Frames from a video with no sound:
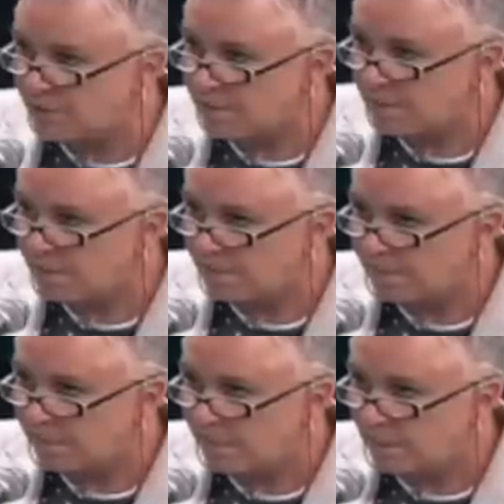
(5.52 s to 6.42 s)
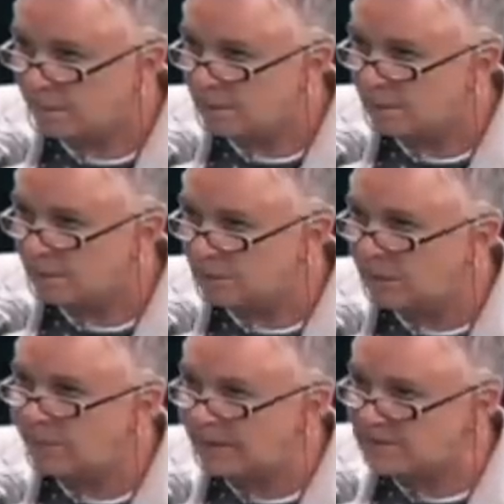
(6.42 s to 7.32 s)
Ainda não. O
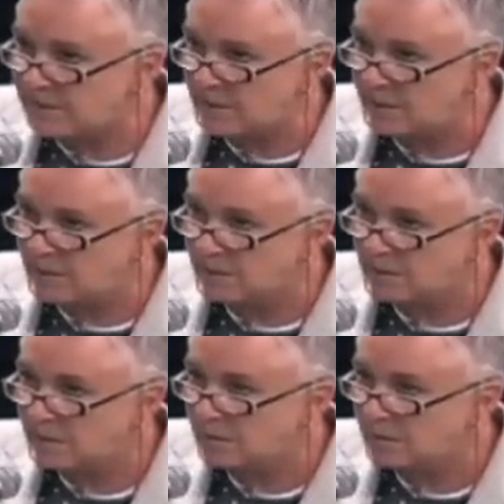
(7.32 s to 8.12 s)
que mais tem?